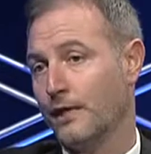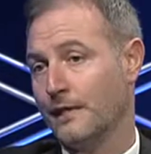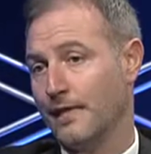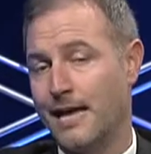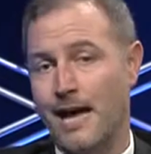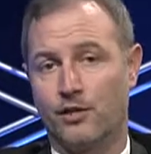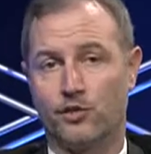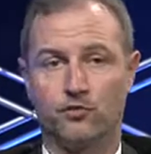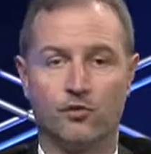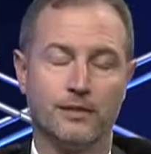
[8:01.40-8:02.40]
italiane,
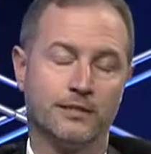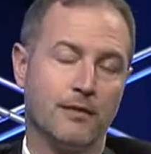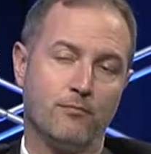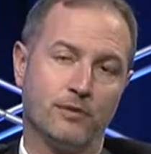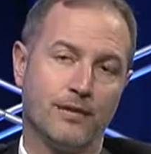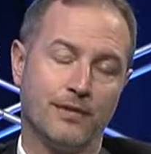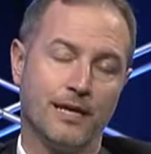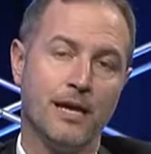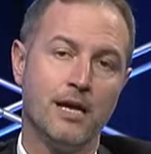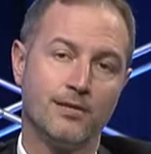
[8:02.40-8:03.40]
ci sono ad esempio tante
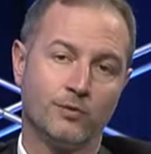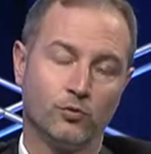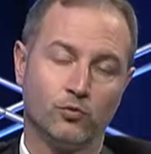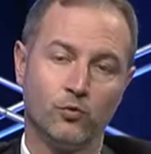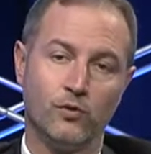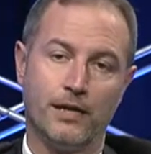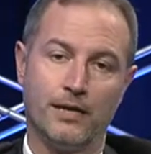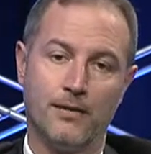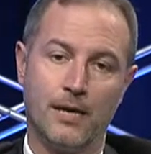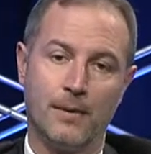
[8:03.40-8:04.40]
strutture
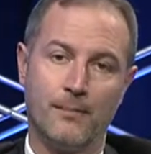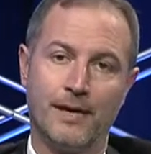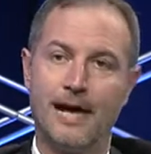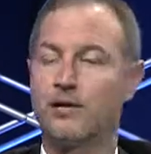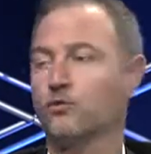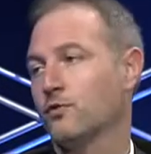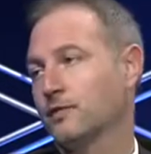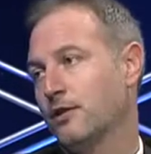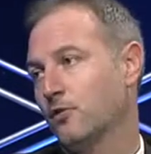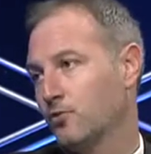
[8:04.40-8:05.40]
che per anni sono
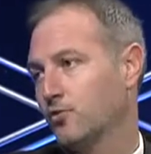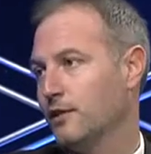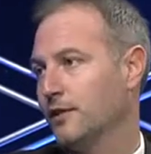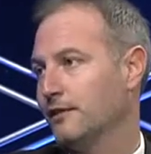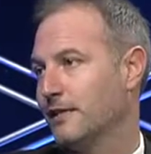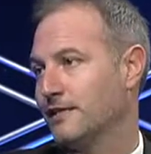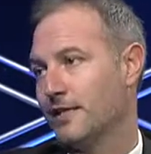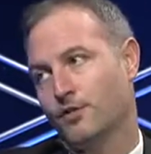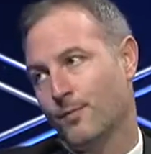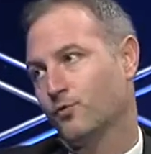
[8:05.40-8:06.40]
state costruite in tal
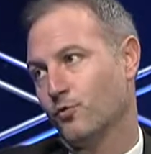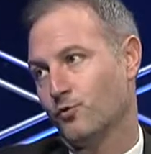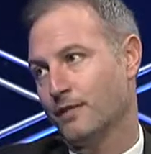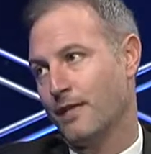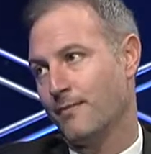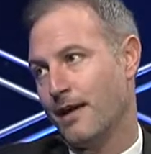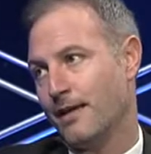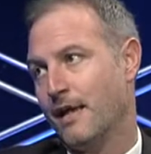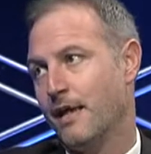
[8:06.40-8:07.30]
senso ma non sono state mai